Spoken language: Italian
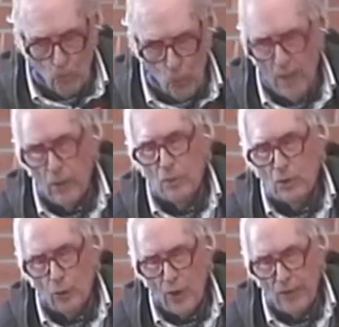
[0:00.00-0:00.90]
Io mi
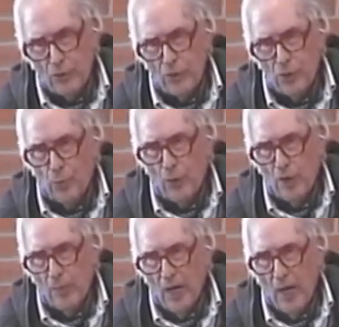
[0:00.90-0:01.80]
sono reso
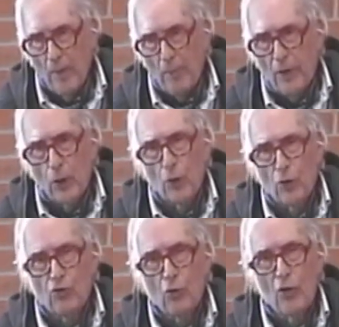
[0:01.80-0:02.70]
disponibile per
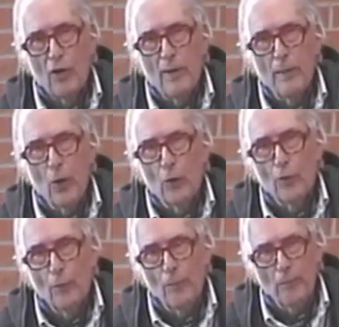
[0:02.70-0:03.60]
loro solo nel
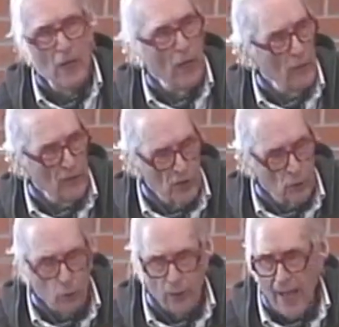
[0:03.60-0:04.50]

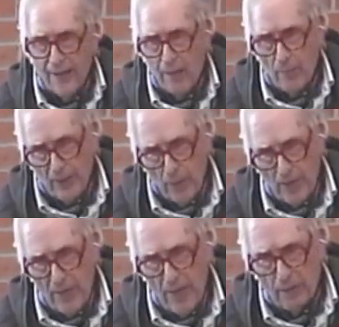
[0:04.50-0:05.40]
1980 perché
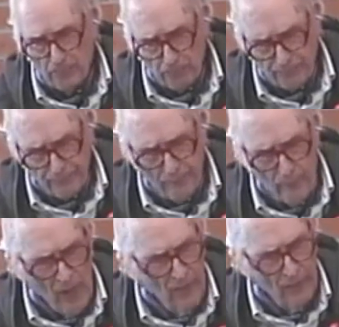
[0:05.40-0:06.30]
prima
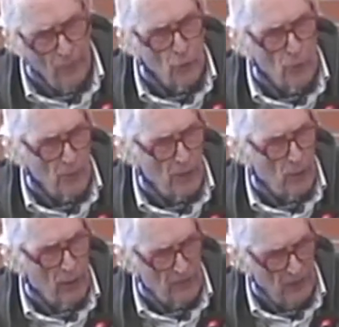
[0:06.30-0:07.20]
avevo un
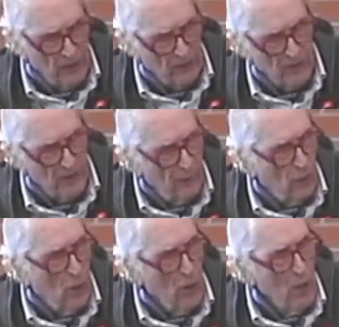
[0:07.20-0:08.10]
impiego alla Fiat,
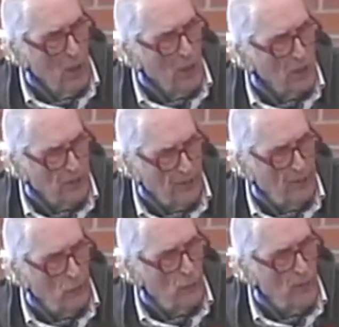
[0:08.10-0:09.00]
facevo,
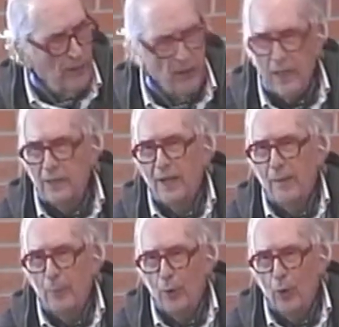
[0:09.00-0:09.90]
scrivevo fumetti nel
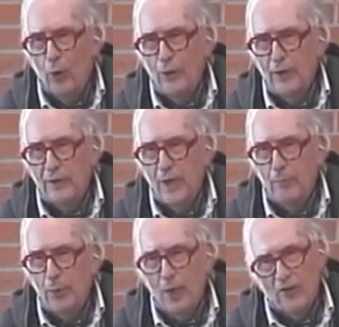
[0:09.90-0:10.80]
tempo, nel
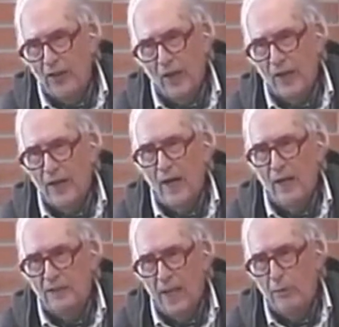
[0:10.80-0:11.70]
tempo, la sera,
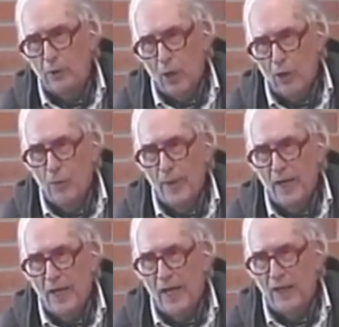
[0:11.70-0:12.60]
il sabato, la
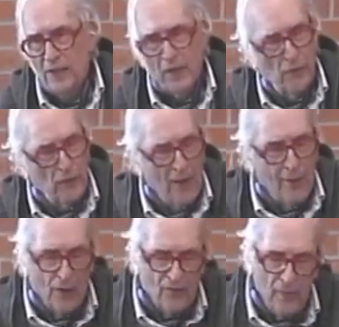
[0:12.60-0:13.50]
domenica,
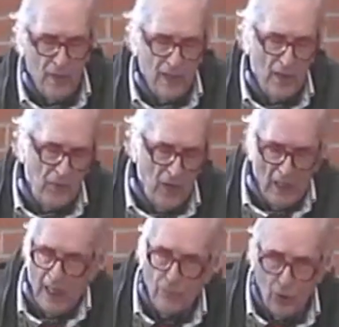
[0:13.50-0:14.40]
sacrificavo la famiglia, i
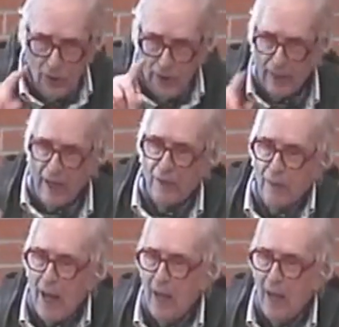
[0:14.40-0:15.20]
figli, la moglie che è qua